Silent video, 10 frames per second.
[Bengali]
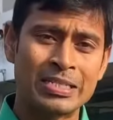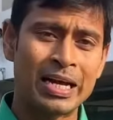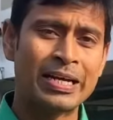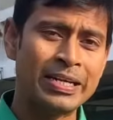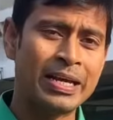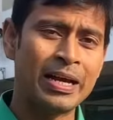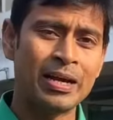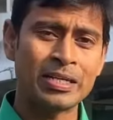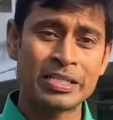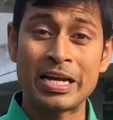যাকে নিয়ে
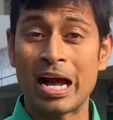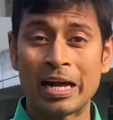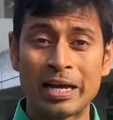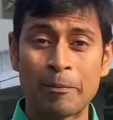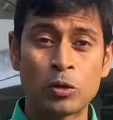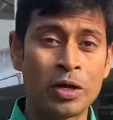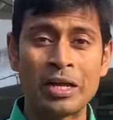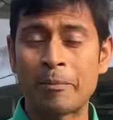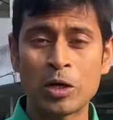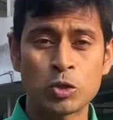সেই আগের প্রধান
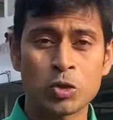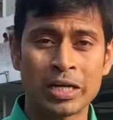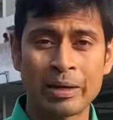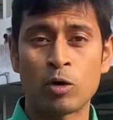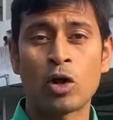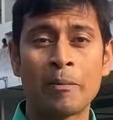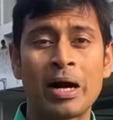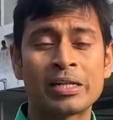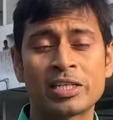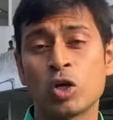নির্বাচক যাকে বলা হয়
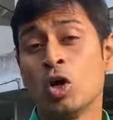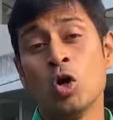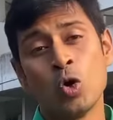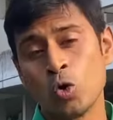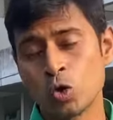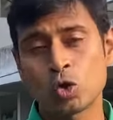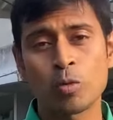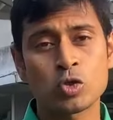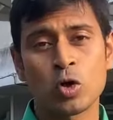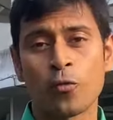বাংলাদেশের
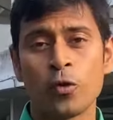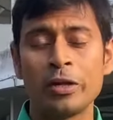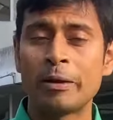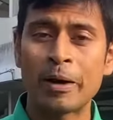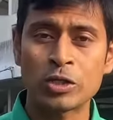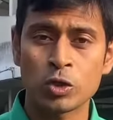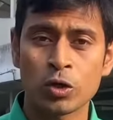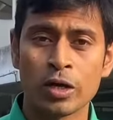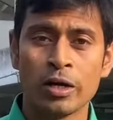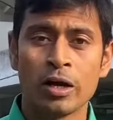অন্যতম সফল নির্বাচক